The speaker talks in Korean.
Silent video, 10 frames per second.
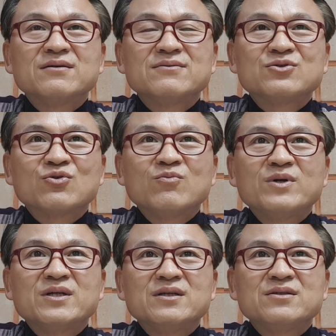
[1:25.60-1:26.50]

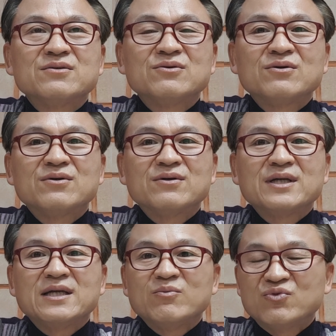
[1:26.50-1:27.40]
조금만 있어도
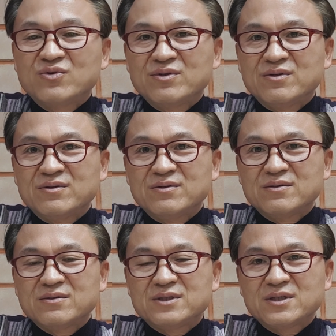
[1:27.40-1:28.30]
이 물은
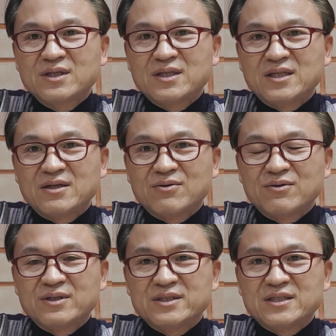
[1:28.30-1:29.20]
썩게 된다고
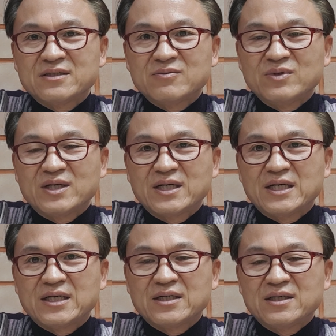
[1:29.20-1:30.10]
그러지
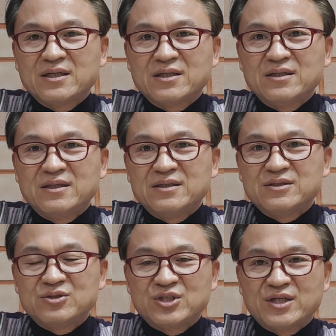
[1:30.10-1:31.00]
않습니까? 근데
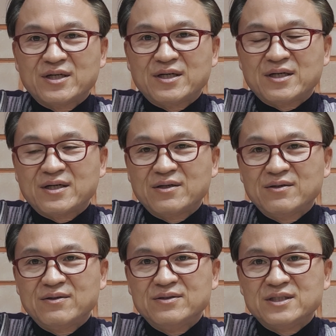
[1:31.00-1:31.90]
이제 제가
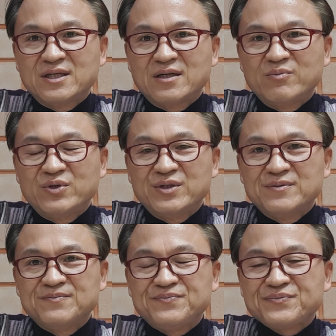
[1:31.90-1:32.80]
언젠가 한
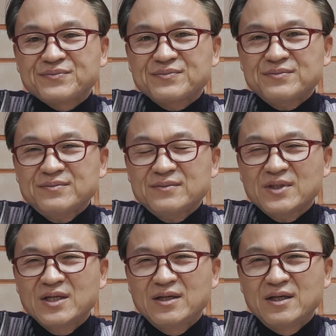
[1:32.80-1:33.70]
번은
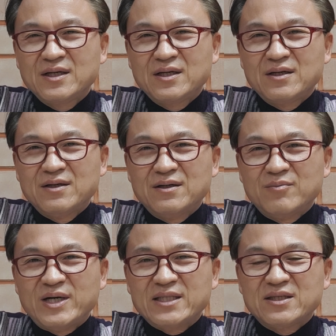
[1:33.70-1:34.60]
어,
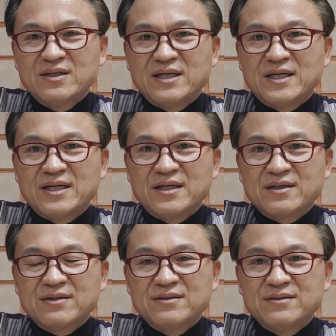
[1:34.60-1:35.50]
마트나
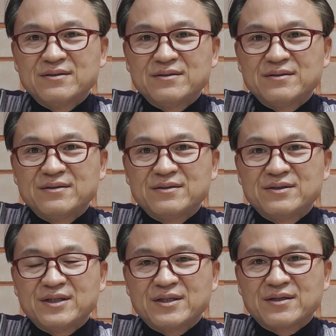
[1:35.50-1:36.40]
그 이런
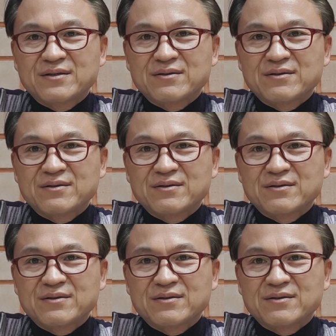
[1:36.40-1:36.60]
데